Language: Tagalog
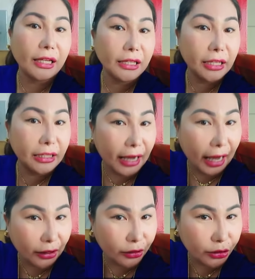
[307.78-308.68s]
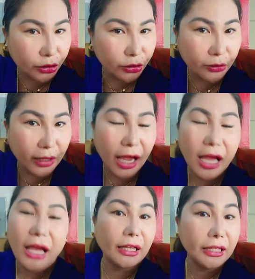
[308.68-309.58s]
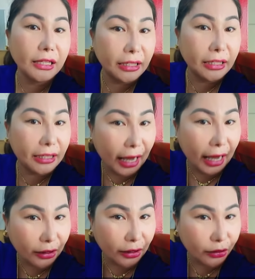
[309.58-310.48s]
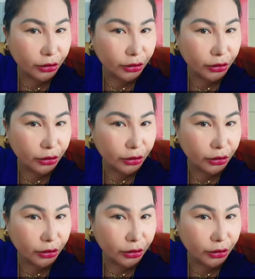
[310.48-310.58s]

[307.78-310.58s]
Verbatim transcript: Inayos nyo na. Inayos